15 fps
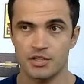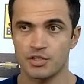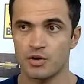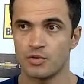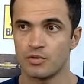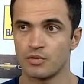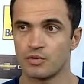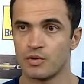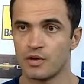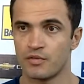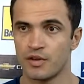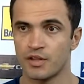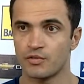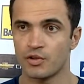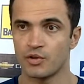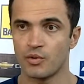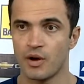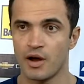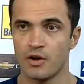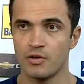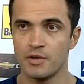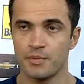que seja um evento
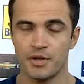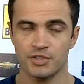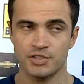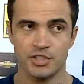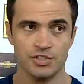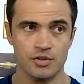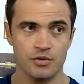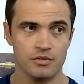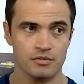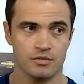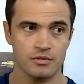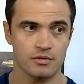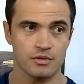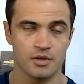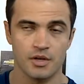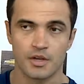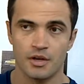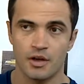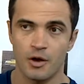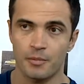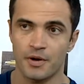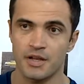anual e para a gente é um,
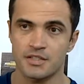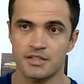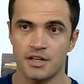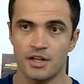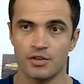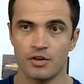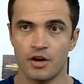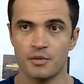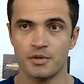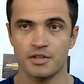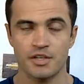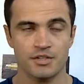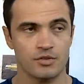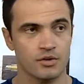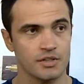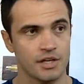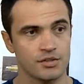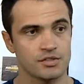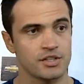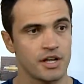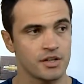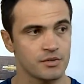é um prazer enorme ter esse contato
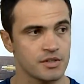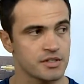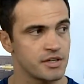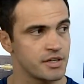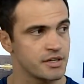direto com as